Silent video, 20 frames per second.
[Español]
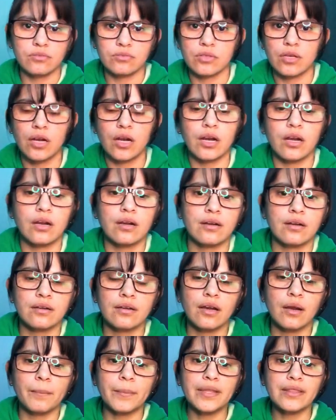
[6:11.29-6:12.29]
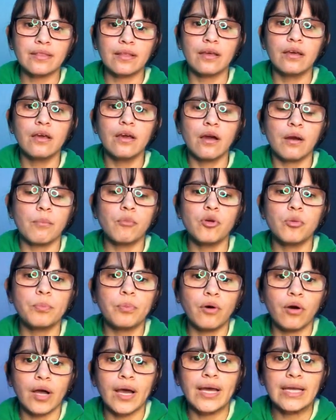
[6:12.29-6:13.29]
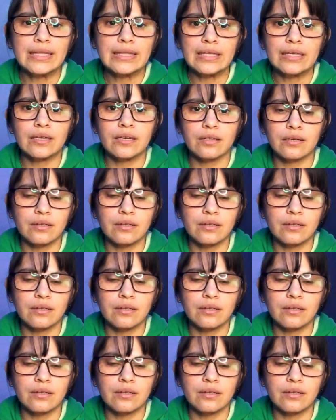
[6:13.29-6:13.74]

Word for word: O sea, realmente muy poca gente